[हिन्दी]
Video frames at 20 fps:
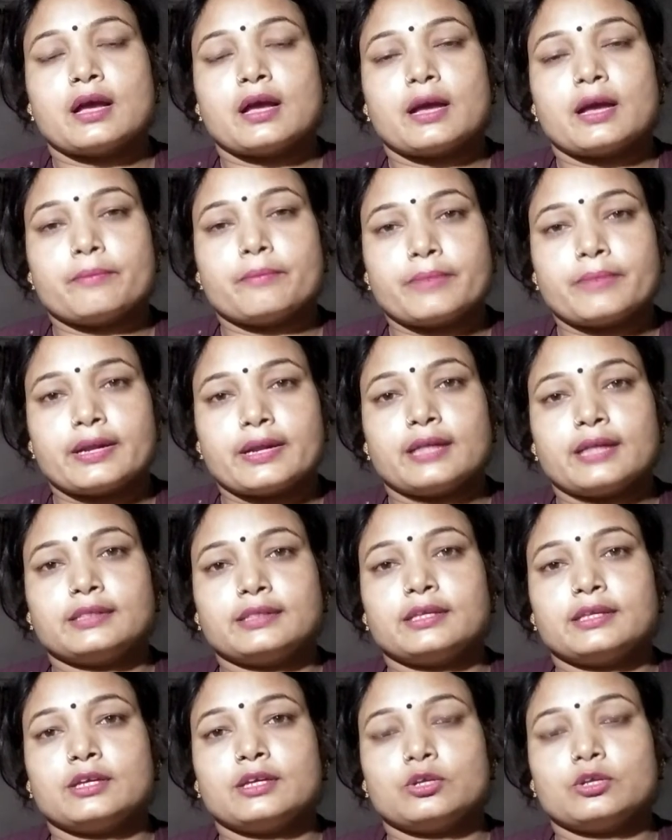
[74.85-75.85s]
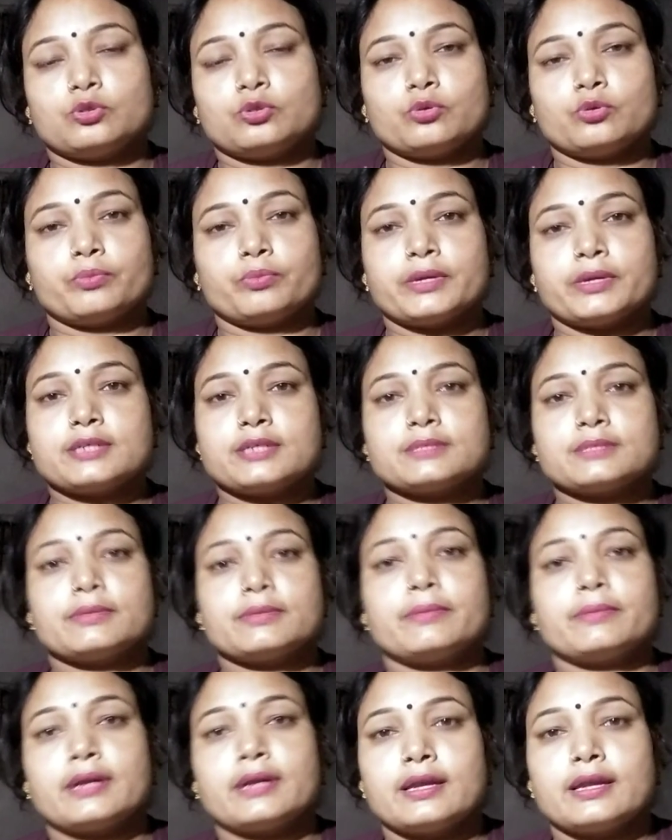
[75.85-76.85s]
हम बनाते हैं तो फ्रेंड्स मैं
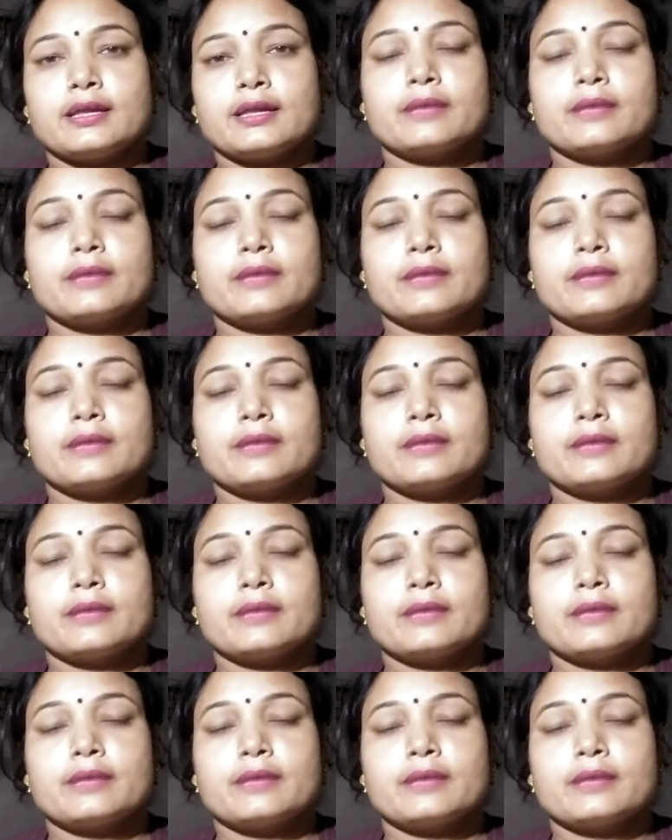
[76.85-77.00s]
बनाने